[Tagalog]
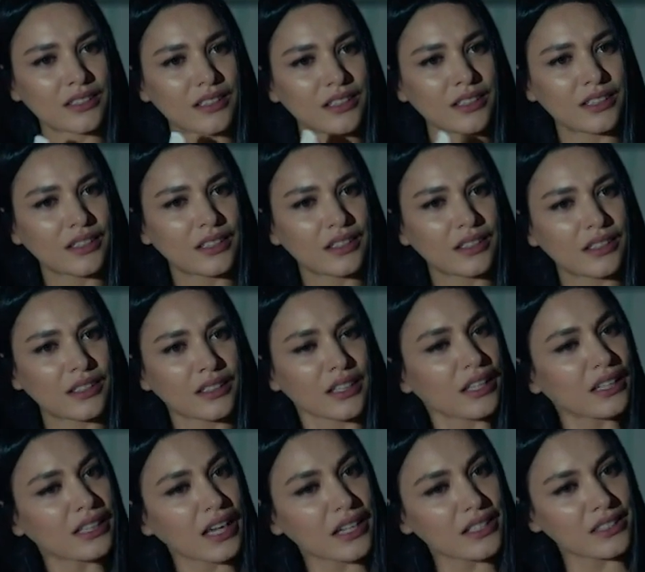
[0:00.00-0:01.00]
Paano kung
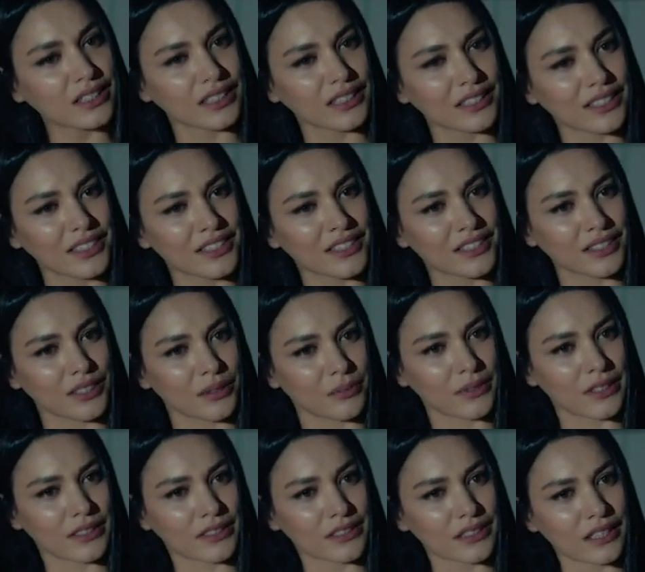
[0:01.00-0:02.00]
kayang baguhin ang
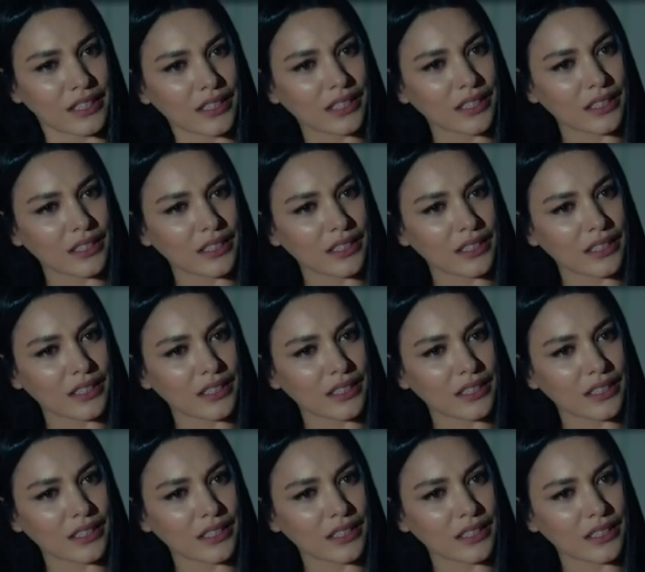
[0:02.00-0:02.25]
realidad?